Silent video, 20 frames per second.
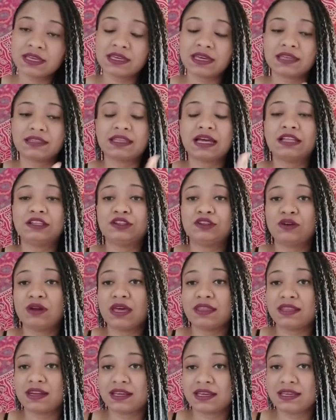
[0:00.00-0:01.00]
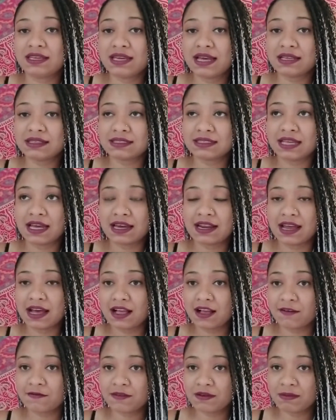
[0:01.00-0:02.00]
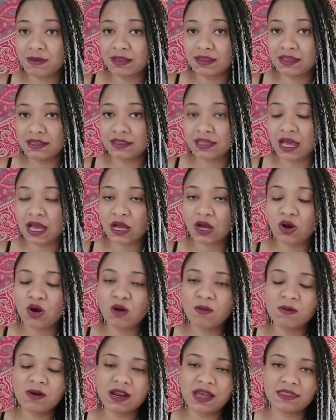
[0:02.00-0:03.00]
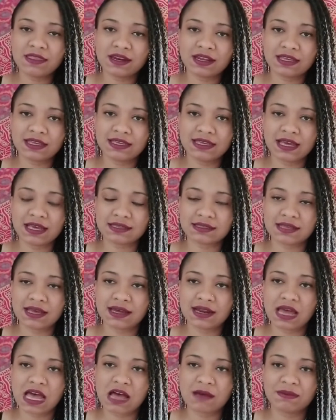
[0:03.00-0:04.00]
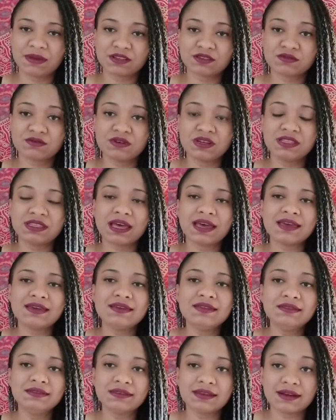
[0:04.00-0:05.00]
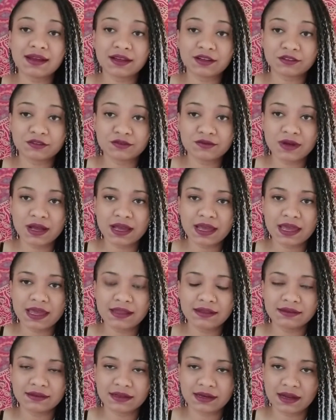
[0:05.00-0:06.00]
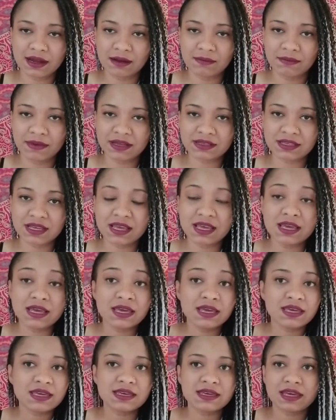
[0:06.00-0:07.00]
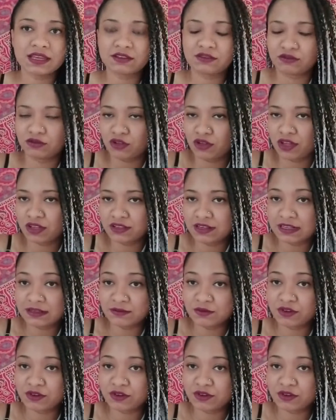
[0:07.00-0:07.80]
que tanto la energía sagrada femenina como la energía sagrada masculina interactúan entre ambas y que todas las